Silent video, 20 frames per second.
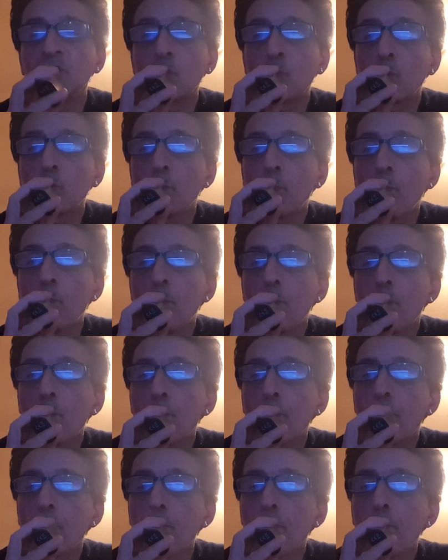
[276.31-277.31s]
mostra
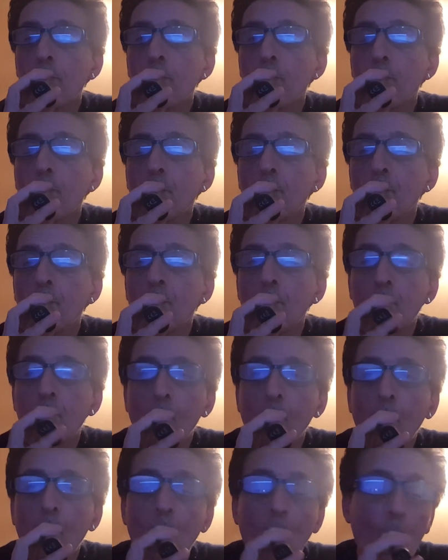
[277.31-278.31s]
incominciava ogni
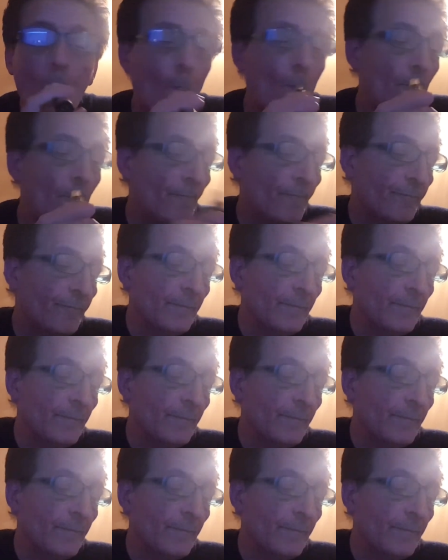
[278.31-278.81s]
mattina con la Santa